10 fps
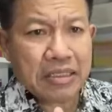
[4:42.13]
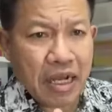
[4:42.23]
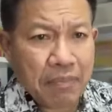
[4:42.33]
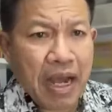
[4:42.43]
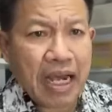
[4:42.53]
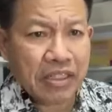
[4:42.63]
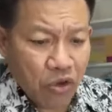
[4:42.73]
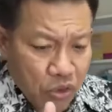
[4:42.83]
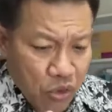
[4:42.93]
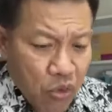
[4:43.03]
อผ้าที่
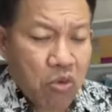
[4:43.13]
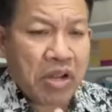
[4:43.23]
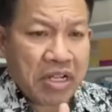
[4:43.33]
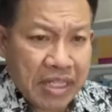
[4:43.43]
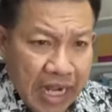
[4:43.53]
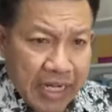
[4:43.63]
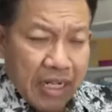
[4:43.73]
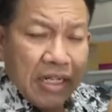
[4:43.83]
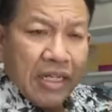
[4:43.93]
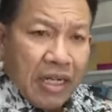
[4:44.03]
คุณหนูอุ๊งอิ๊งใส่เนี่
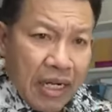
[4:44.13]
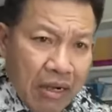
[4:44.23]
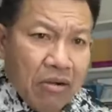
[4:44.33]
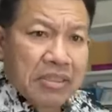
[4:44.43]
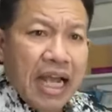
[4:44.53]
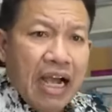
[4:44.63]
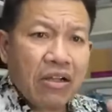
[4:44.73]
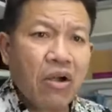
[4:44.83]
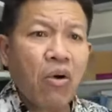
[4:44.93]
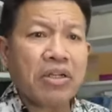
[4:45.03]
ยแล้วเขาจ้าง
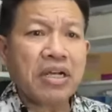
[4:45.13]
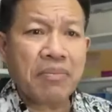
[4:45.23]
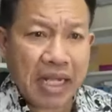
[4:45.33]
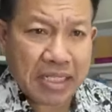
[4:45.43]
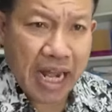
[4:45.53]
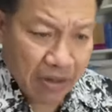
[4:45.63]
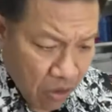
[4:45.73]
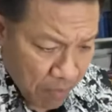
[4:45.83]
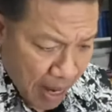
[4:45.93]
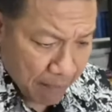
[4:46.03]
คนทางภาคอีสานอ
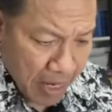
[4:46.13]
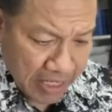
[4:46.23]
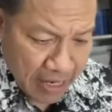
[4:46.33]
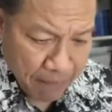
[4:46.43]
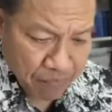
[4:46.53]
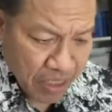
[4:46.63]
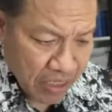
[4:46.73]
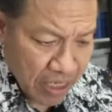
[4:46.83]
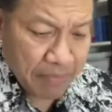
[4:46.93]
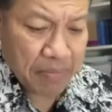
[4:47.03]
อกแบบมาเนี่ย
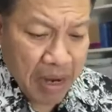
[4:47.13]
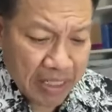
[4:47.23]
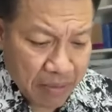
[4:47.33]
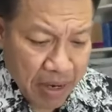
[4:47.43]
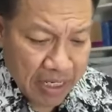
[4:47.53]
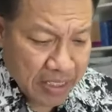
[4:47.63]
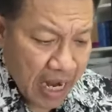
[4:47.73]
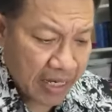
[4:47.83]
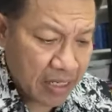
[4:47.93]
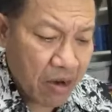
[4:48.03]
และเป็นผ้าทางภาคอี
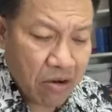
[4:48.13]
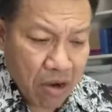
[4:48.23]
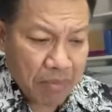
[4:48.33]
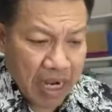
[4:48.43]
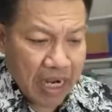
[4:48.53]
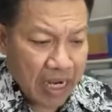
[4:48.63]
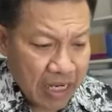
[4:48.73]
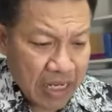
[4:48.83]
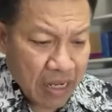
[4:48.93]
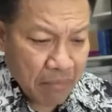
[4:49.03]
สานเนี่ยเขาก็มา
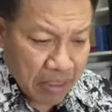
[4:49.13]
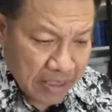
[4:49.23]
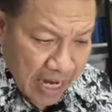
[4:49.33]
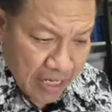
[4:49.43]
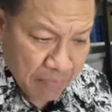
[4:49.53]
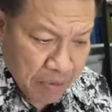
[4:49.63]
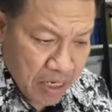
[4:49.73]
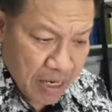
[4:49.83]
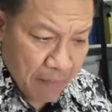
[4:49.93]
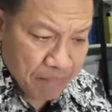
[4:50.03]
ใส่
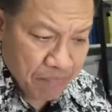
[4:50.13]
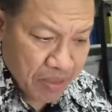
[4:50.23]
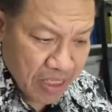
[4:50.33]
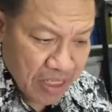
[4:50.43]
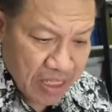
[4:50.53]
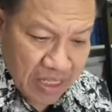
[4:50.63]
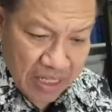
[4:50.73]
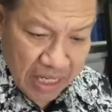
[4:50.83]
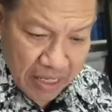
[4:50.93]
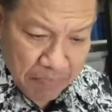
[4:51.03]

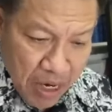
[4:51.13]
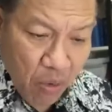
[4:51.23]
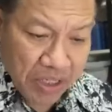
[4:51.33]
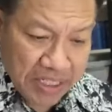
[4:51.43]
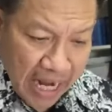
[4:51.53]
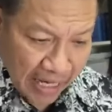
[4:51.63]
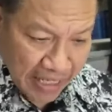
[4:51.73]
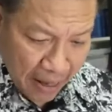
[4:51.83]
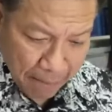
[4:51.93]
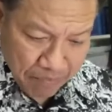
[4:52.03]
เพื่อคนอีสาน
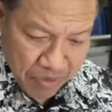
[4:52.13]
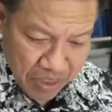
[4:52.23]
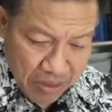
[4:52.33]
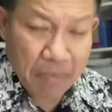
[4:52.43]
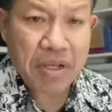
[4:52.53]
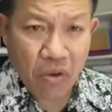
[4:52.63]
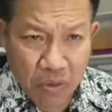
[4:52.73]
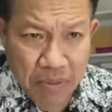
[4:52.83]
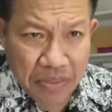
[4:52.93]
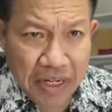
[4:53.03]
เนี่ยแล้วมีค
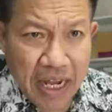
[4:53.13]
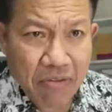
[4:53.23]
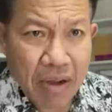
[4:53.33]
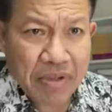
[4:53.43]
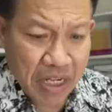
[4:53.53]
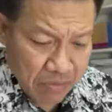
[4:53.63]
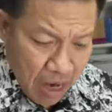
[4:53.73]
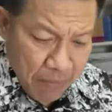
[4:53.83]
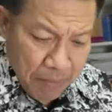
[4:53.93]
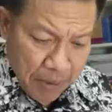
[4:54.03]
นไปแสดงความคิดเห็นว่า
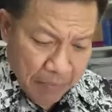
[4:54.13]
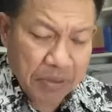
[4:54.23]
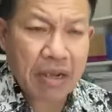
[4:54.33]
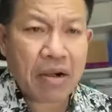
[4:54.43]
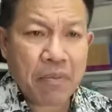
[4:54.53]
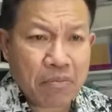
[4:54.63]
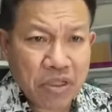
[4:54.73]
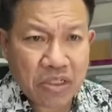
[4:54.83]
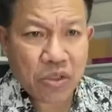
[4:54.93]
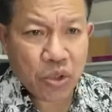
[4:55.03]
เอาไปเปรียบเทียบกับผม
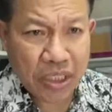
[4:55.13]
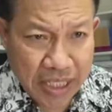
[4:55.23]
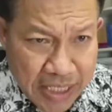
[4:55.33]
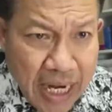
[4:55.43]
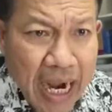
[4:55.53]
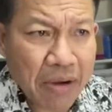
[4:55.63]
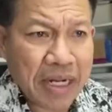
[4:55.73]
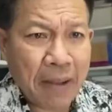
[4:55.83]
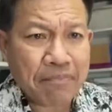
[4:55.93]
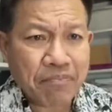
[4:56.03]
เช็ดเท้า
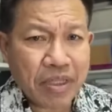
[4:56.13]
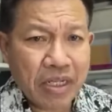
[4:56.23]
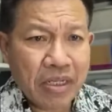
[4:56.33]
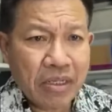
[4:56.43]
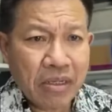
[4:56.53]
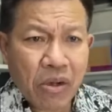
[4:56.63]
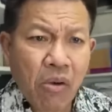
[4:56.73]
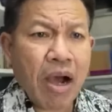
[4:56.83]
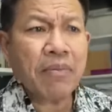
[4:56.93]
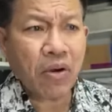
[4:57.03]
เนี่ยด้วย
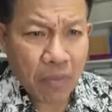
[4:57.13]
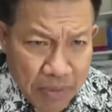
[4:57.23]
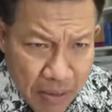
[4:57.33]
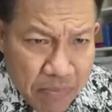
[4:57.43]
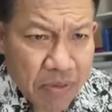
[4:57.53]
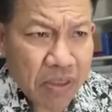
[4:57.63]
ความเคารพนะ